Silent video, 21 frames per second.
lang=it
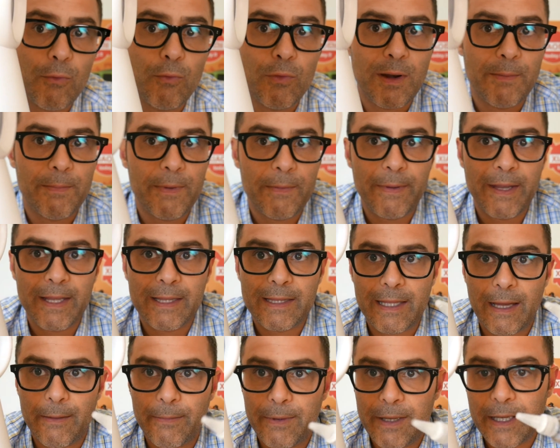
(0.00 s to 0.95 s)
una
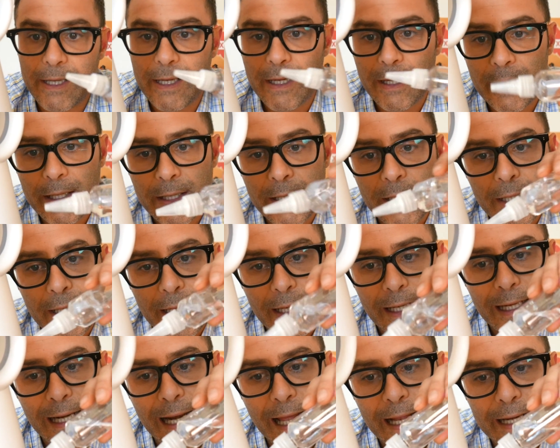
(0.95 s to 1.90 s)
pipetta per
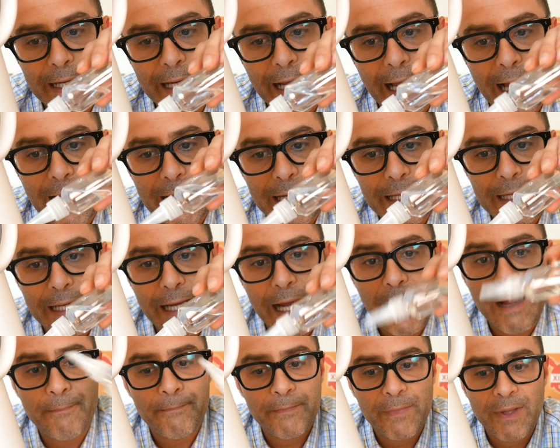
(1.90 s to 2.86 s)
la
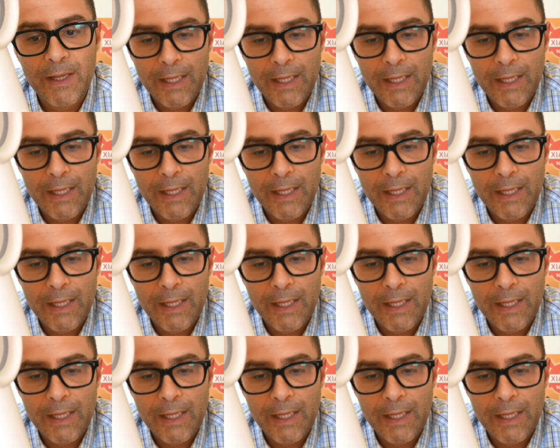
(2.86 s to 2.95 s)
ricarica